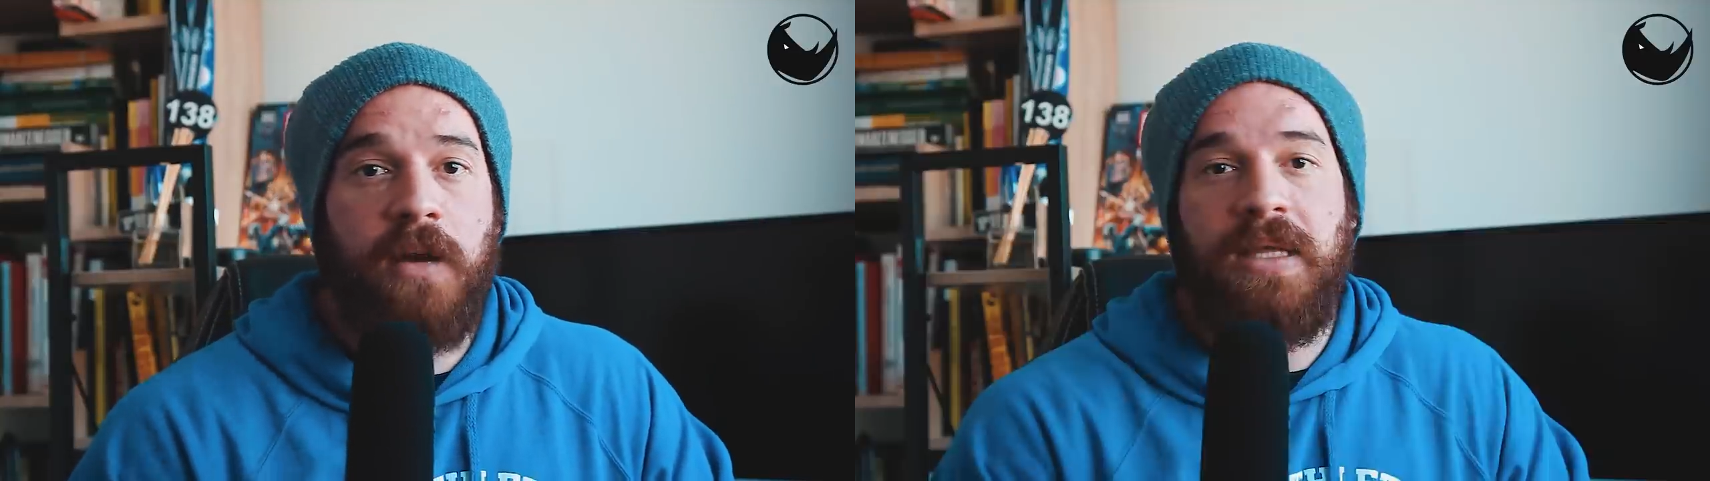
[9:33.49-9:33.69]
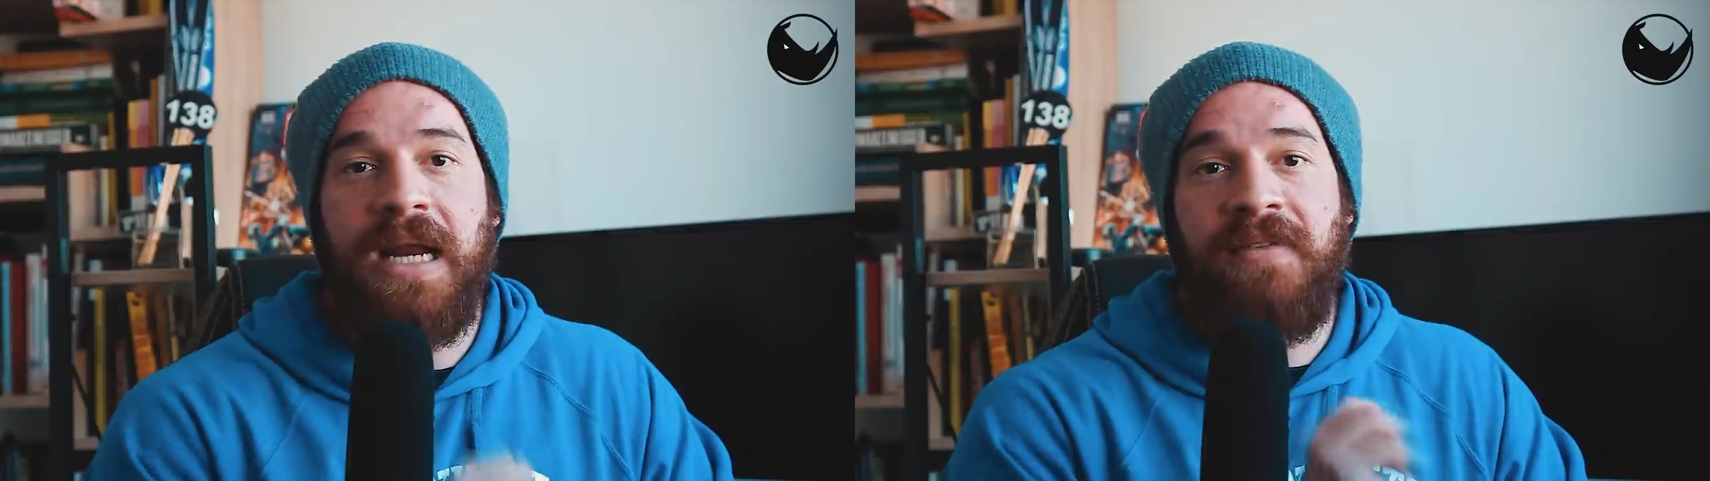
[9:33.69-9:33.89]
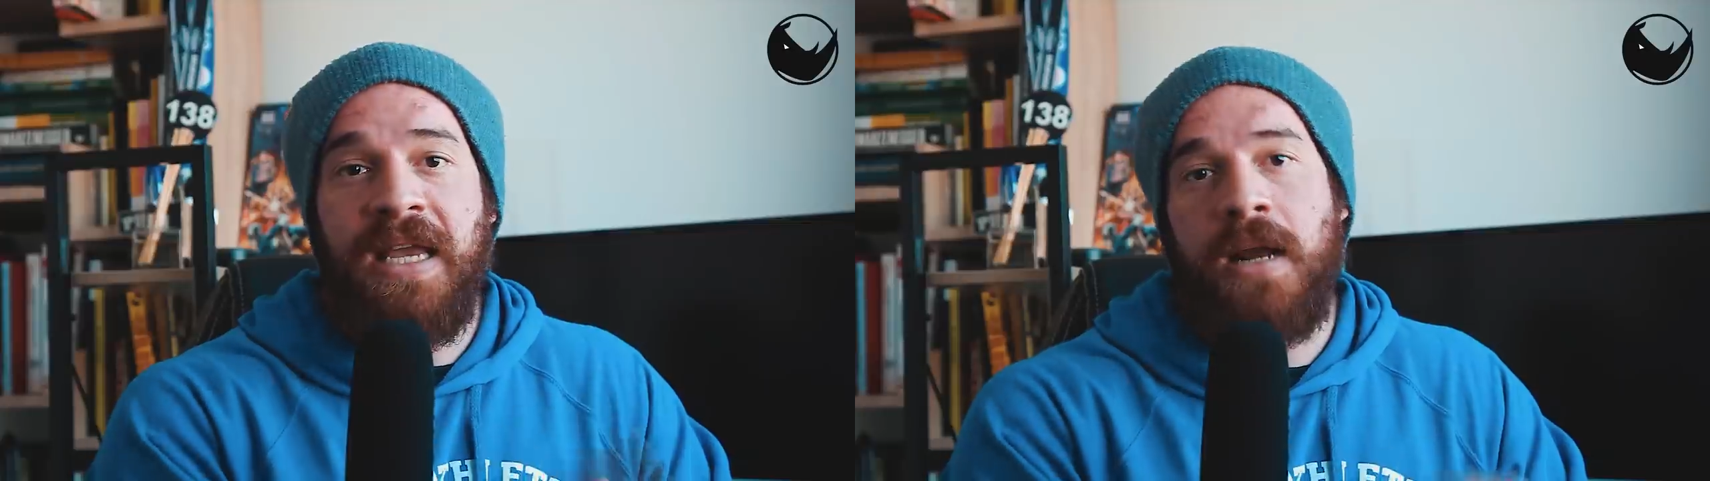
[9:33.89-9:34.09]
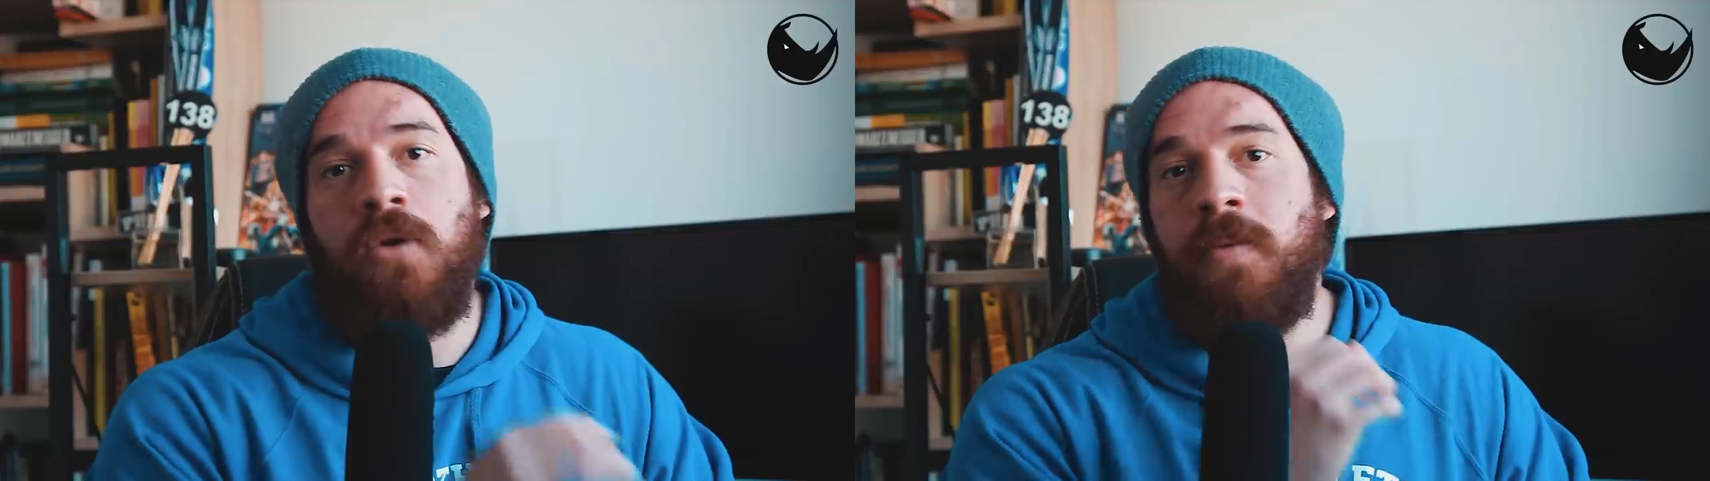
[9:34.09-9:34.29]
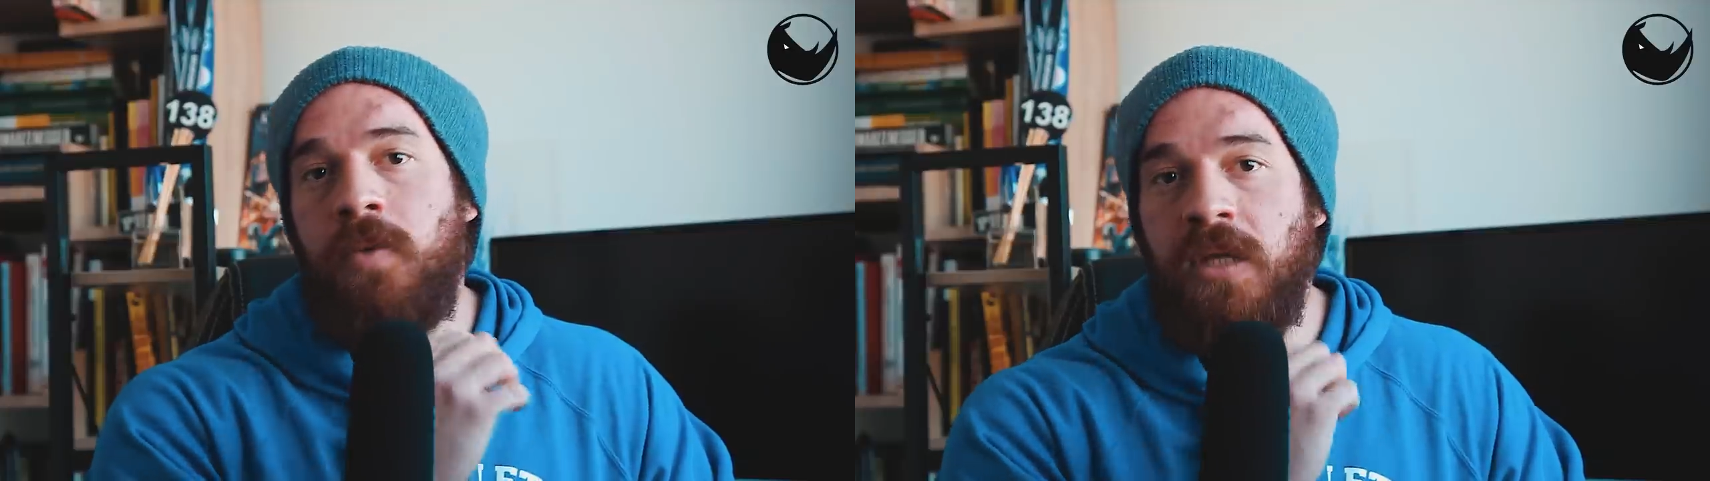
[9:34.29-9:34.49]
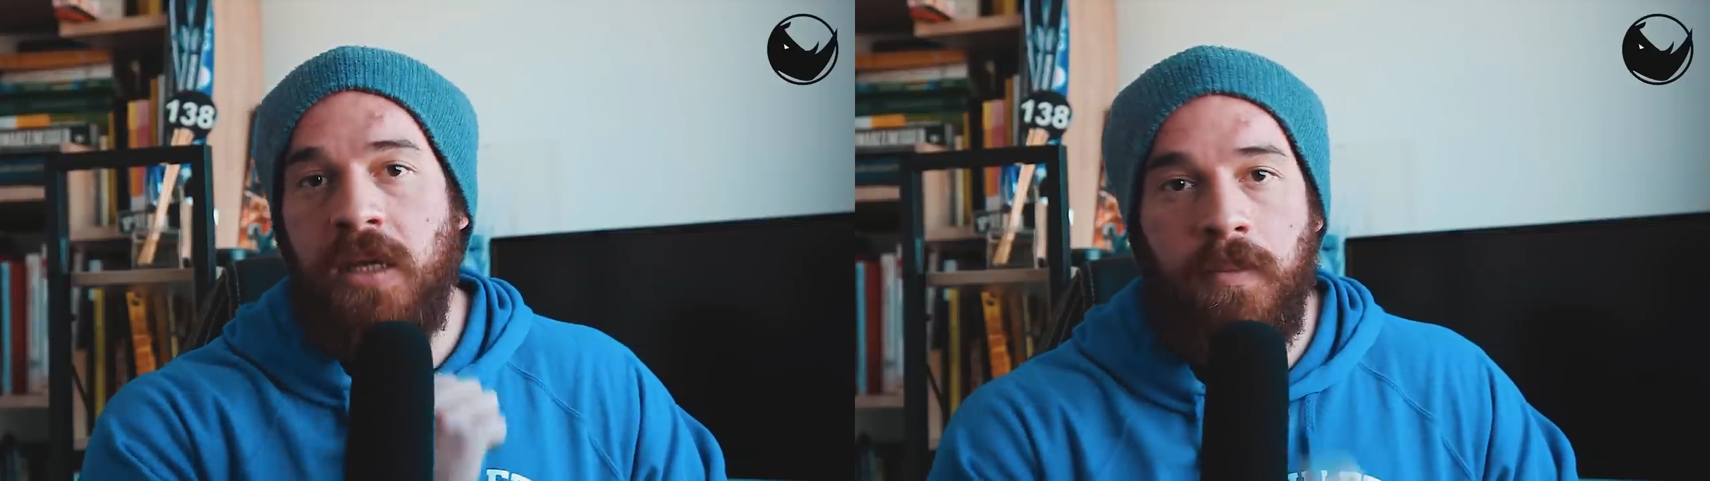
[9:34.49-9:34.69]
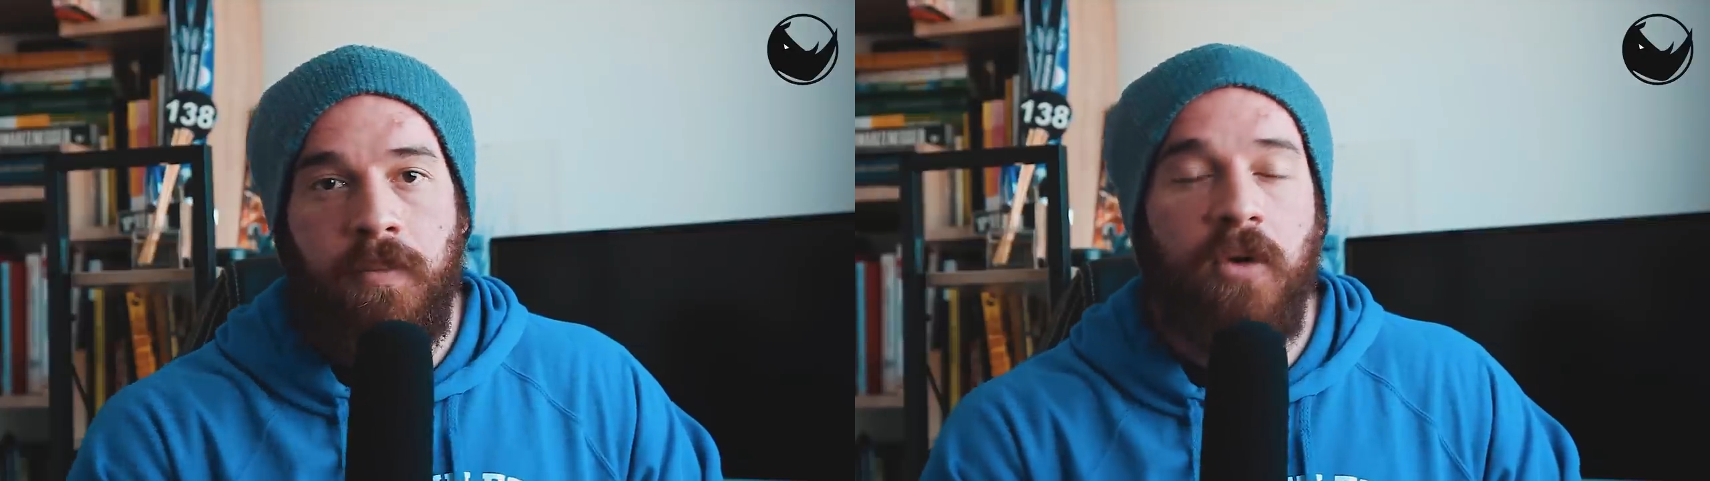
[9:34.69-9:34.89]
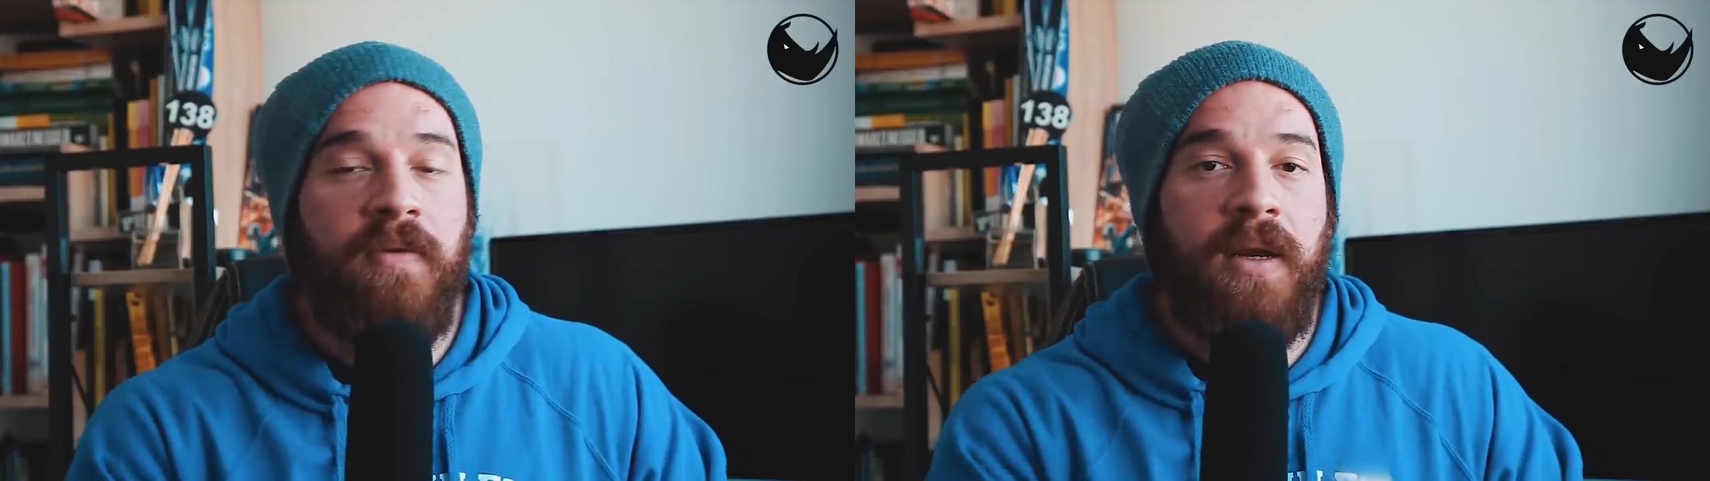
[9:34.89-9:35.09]
quindi l'avena con le proteine in
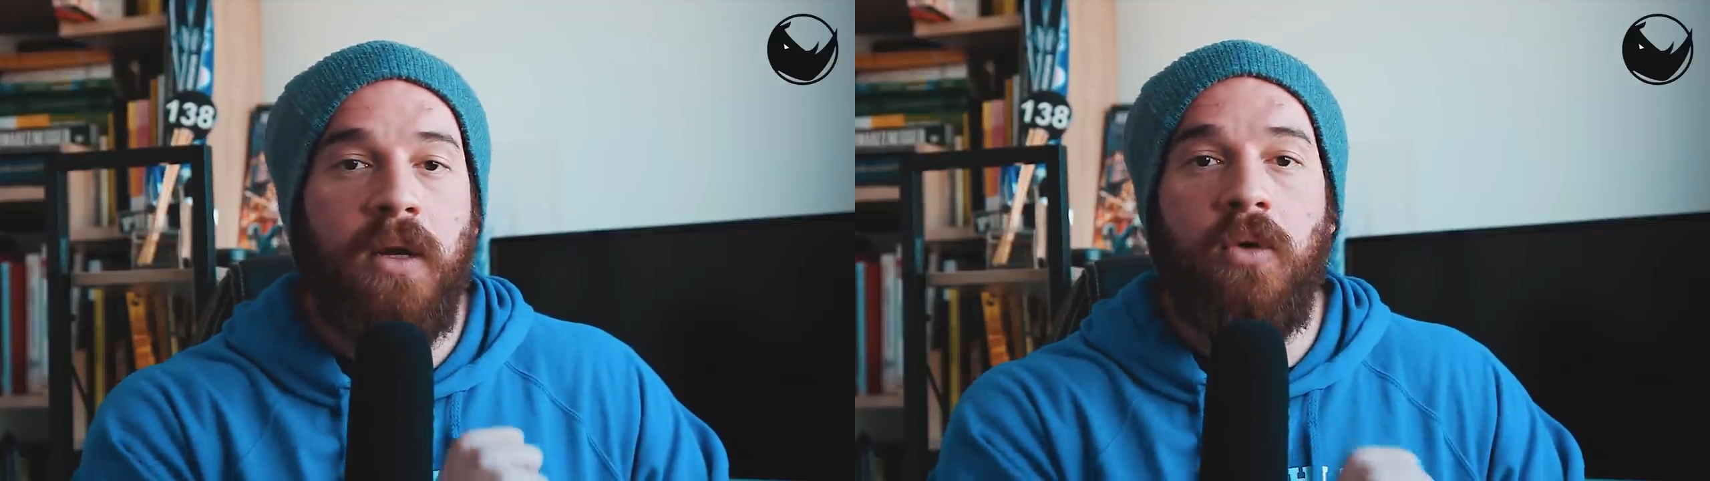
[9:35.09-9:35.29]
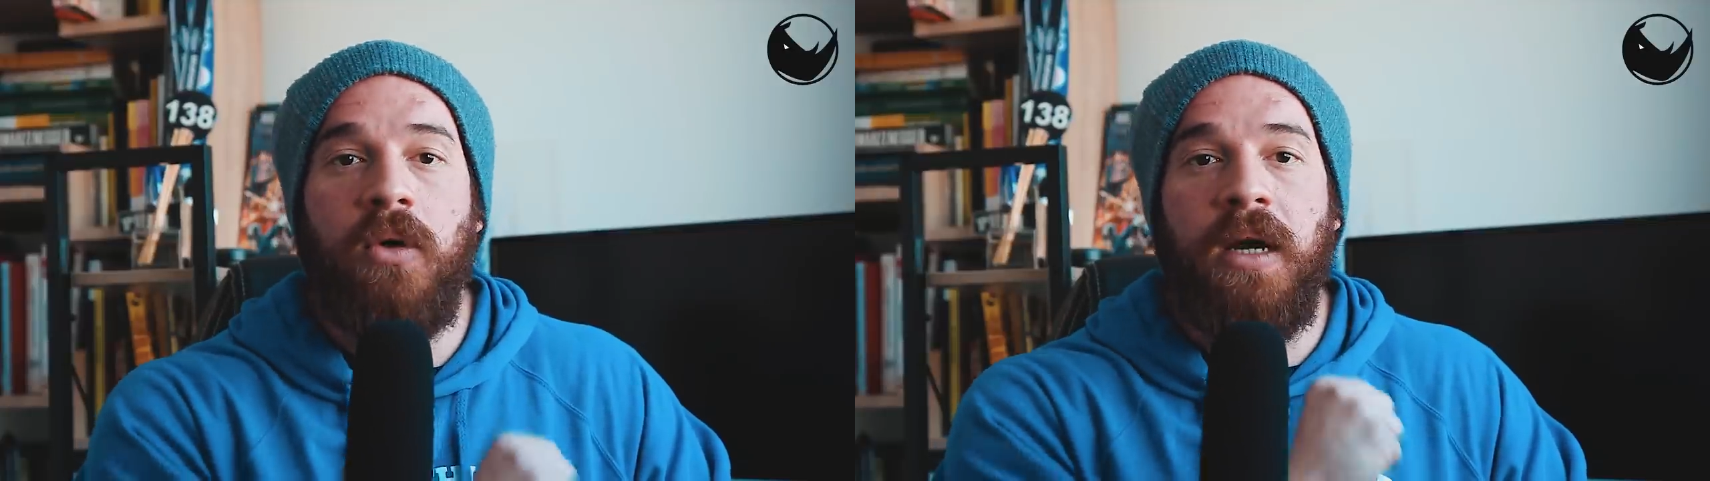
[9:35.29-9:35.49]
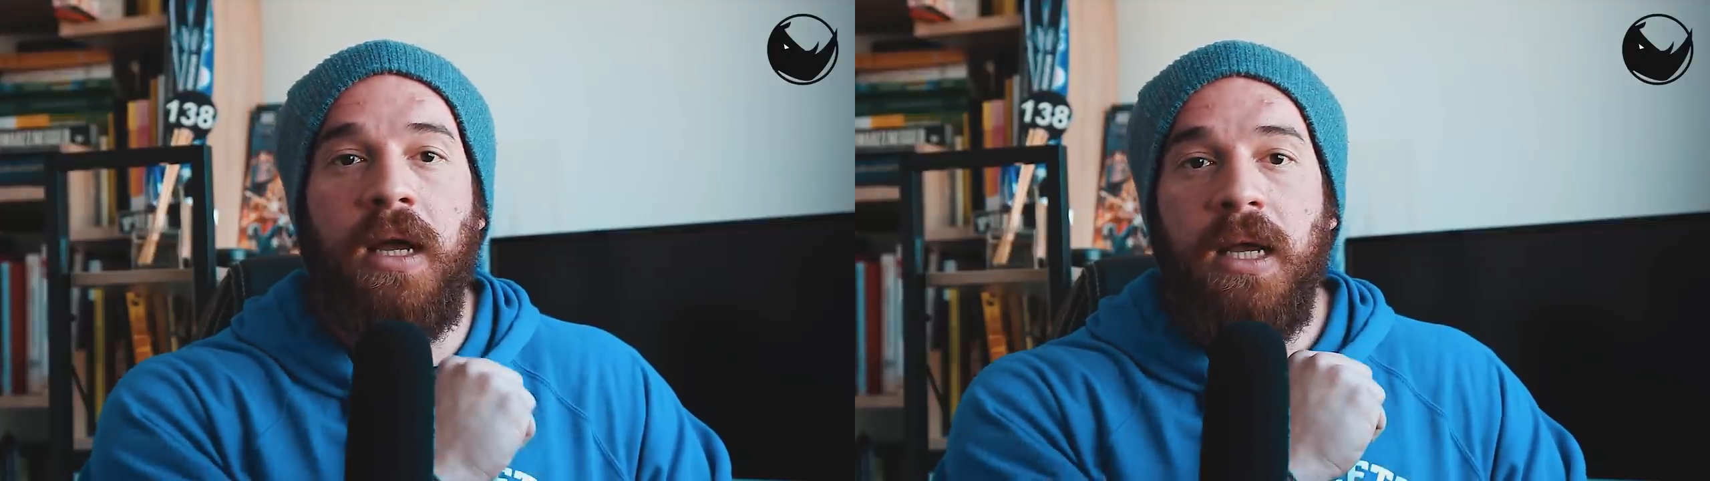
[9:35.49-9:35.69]
polvere, con